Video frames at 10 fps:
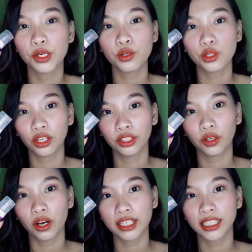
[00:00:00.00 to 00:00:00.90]

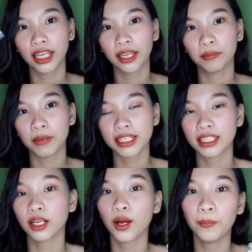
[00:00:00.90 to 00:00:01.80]
nagustuhan ko kasi
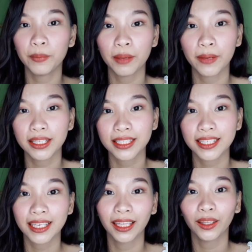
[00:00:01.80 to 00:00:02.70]
mas nag-complement sa
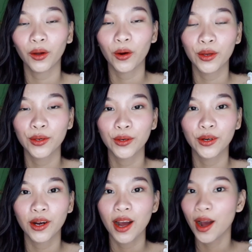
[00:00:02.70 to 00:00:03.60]
skin ko
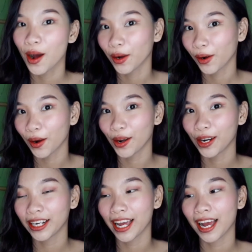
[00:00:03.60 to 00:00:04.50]
yung
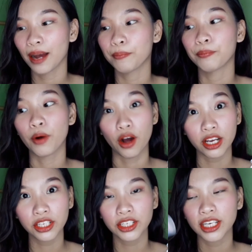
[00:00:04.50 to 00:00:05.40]
color na
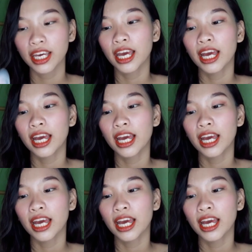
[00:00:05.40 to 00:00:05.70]
Posh.